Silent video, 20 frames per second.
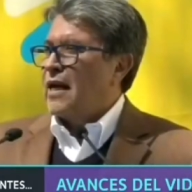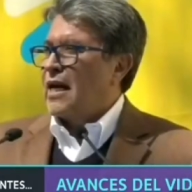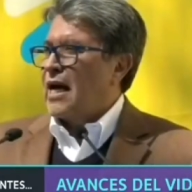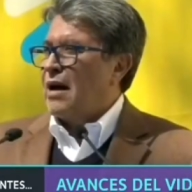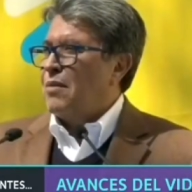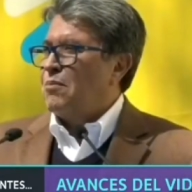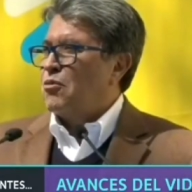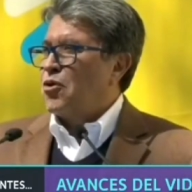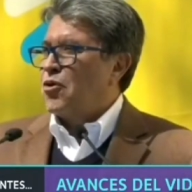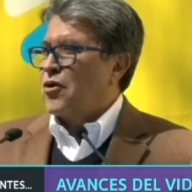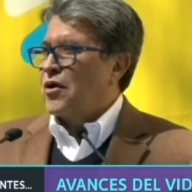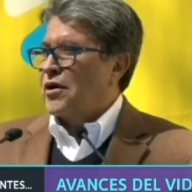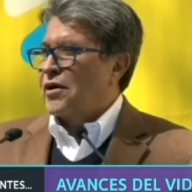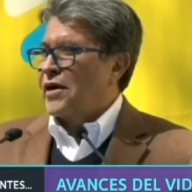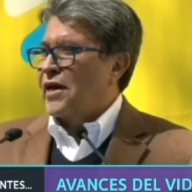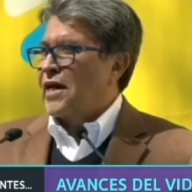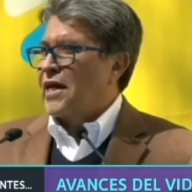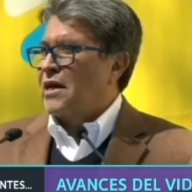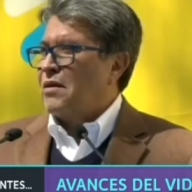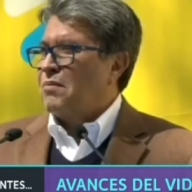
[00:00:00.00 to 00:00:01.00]
del
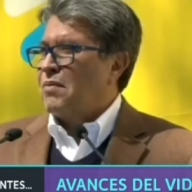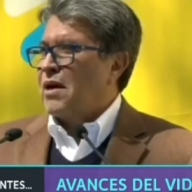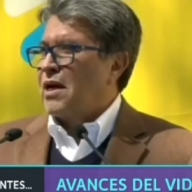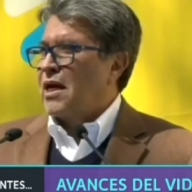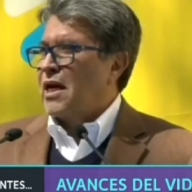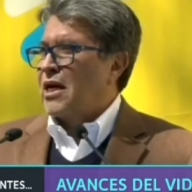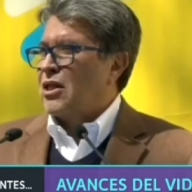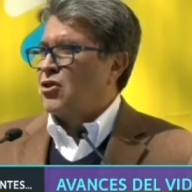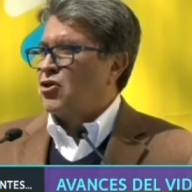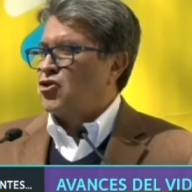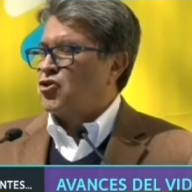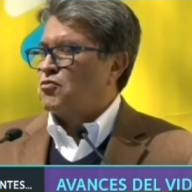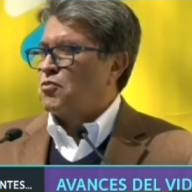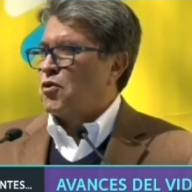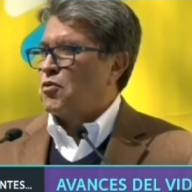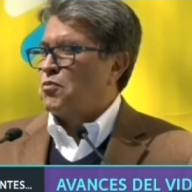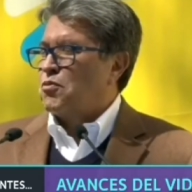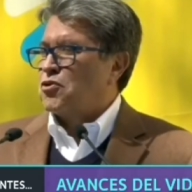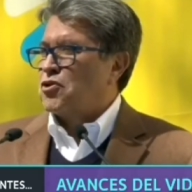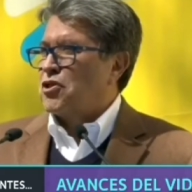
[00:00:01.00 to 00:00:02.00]
cambio de régimen que
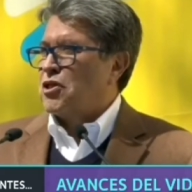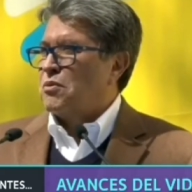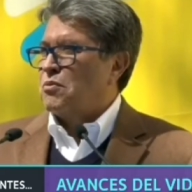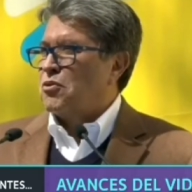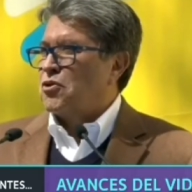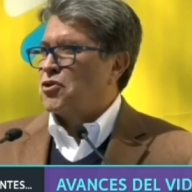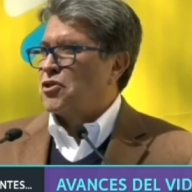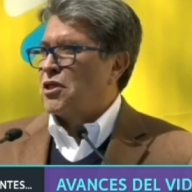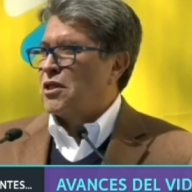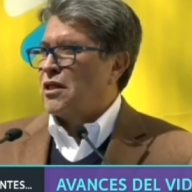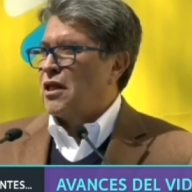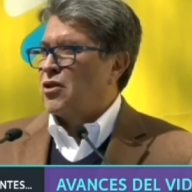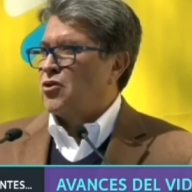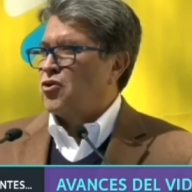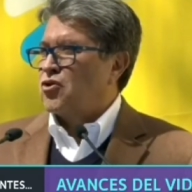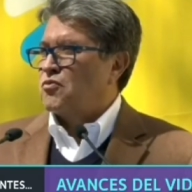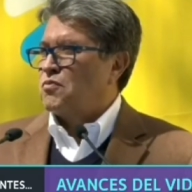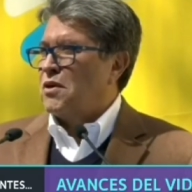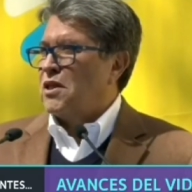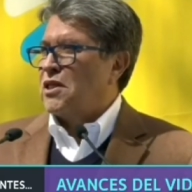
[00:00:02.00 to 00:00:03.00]
nos propusimos
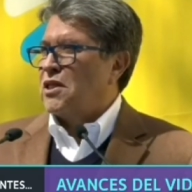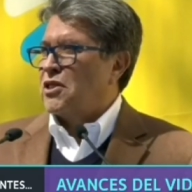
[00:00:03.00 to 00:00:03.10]
en el